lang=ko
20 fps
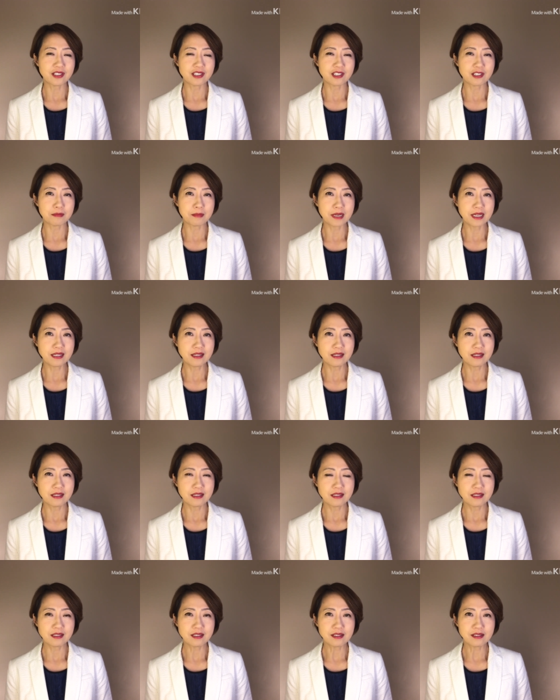있지만
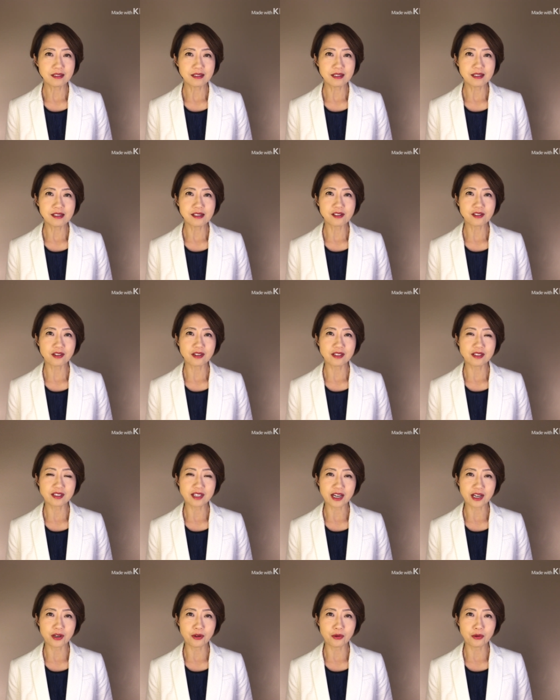실질적인
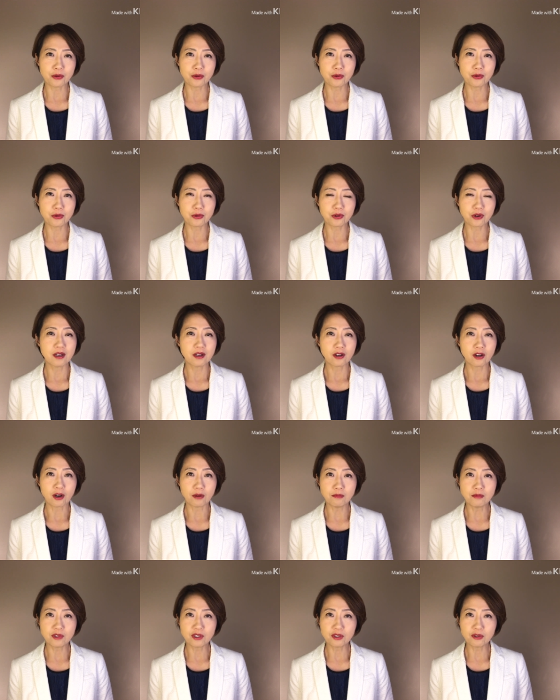자료로
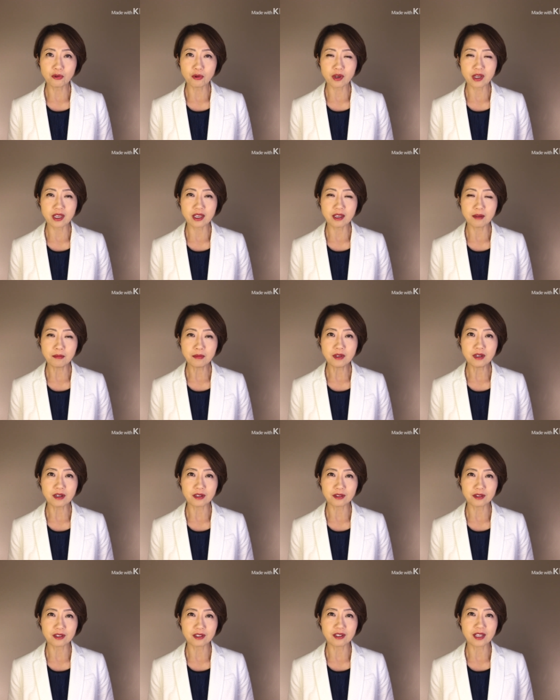검증되기
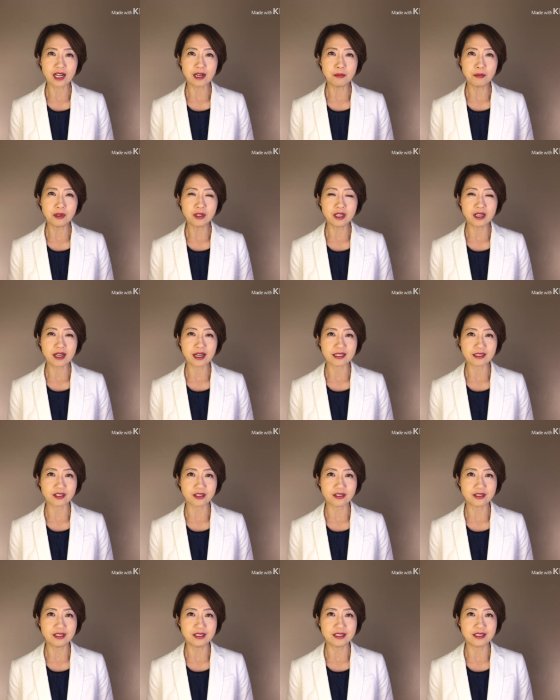힘들었던 할머니
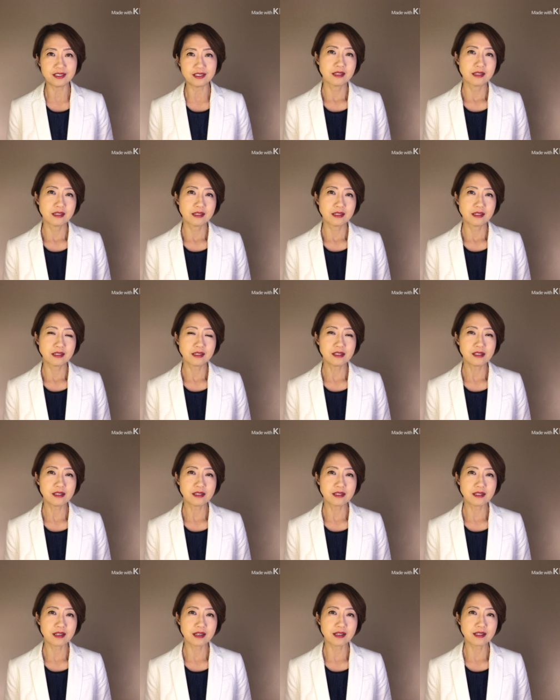가설을
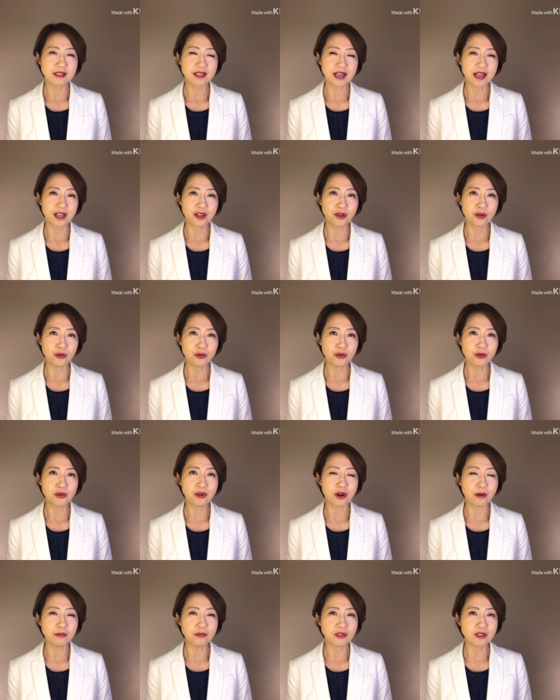실제 자료로
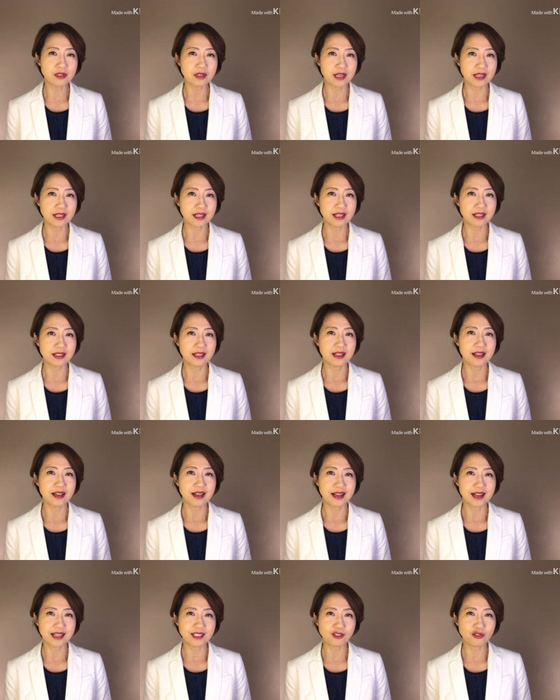검증해낸
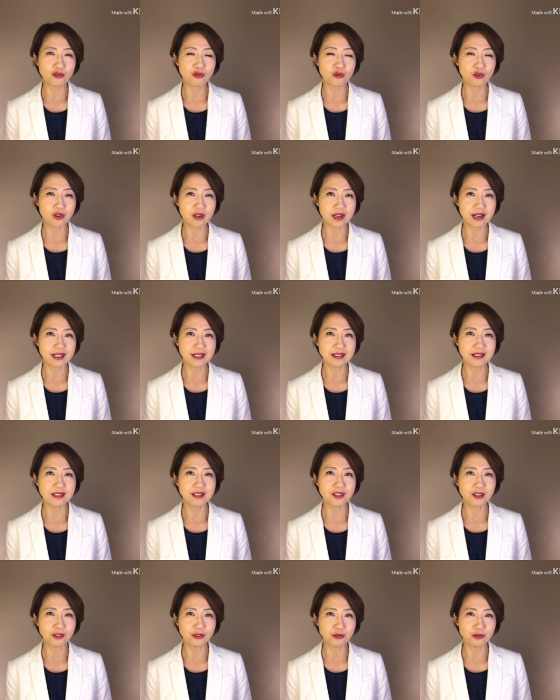아주 귀한
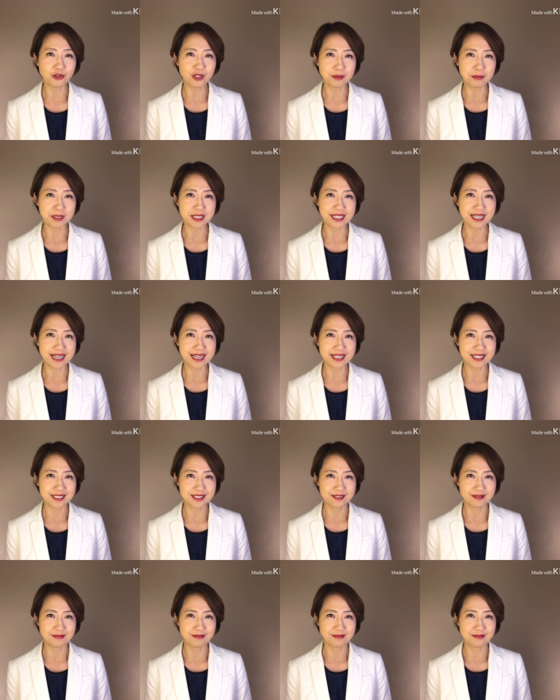연구입니다.
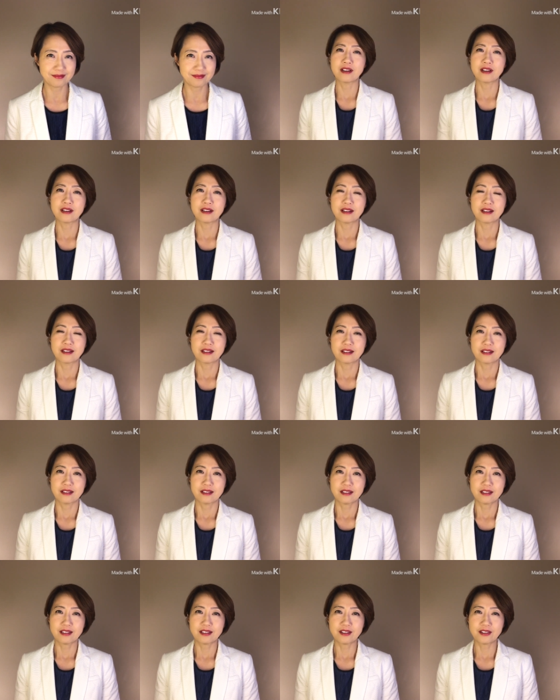
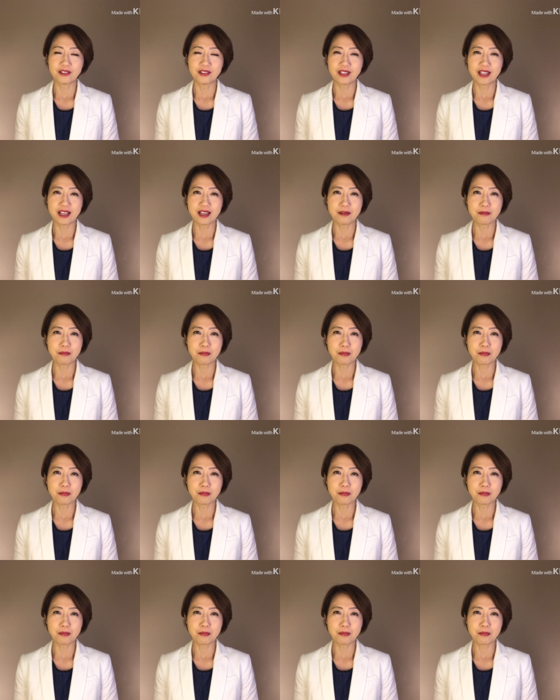그런데